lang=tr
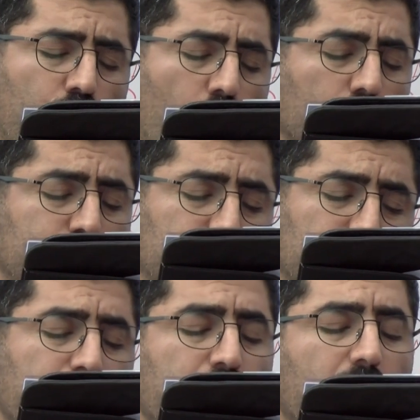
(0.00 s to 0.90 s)
3.
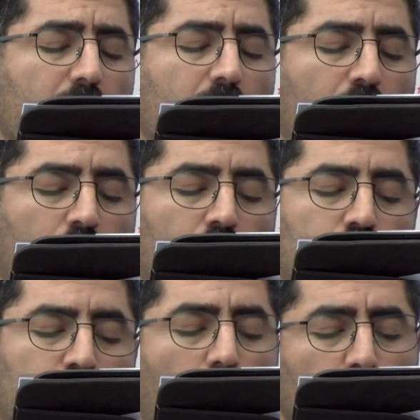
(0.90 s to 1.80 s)

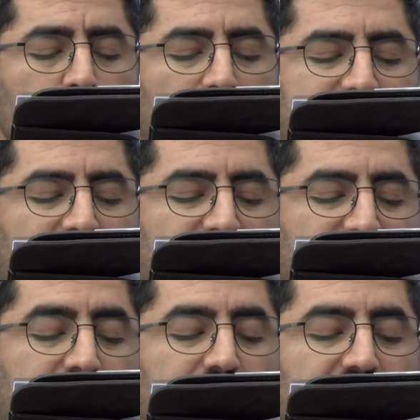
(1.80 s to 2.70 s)
Yol
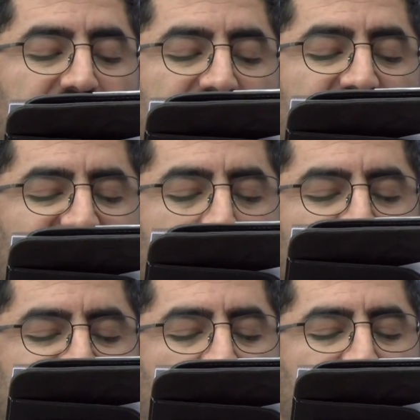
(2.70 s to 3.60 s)
ücretlerinin il ve
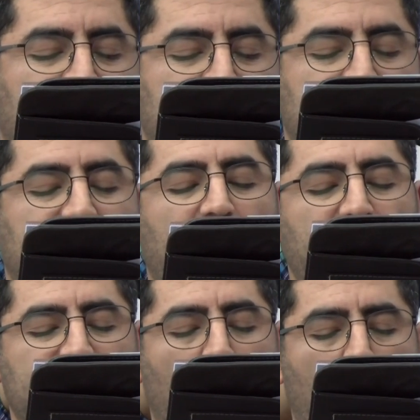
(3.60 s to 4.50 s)
mesafe
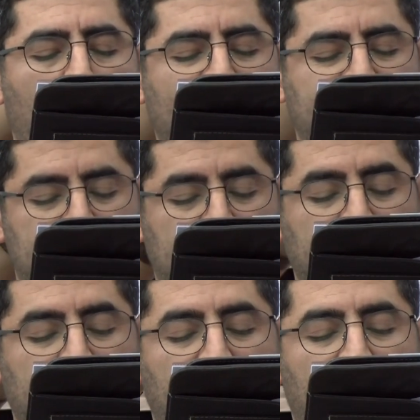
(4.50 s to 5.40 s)
kısıtlaması olmaksızın
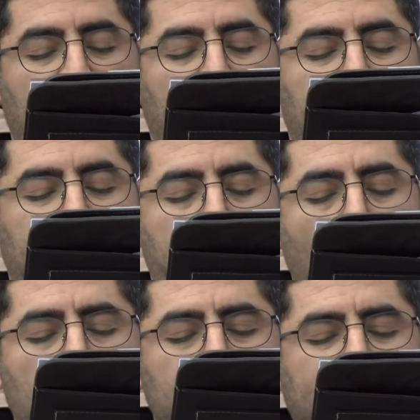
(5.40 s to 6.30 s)

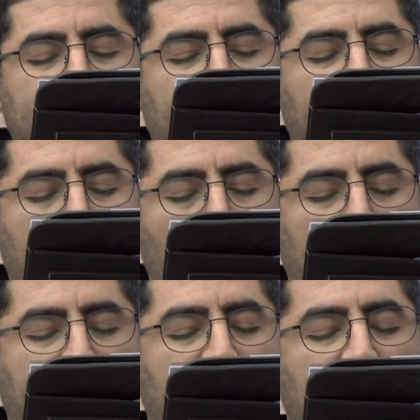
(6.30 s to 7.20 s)
rapor ücretlerine ek
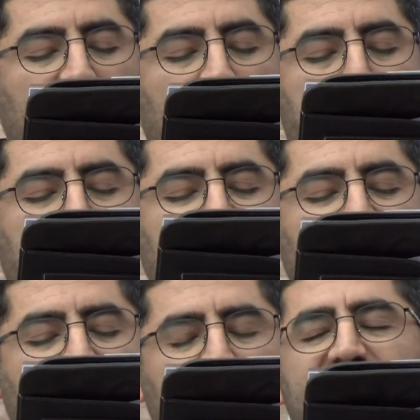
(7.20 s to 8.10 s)
olarak
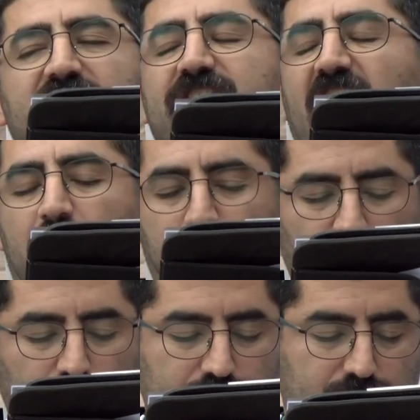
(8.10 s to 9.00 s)
belirlenmesini talep
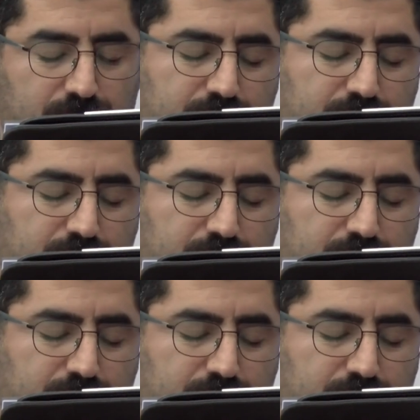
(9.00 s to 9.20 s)
ediyoruz.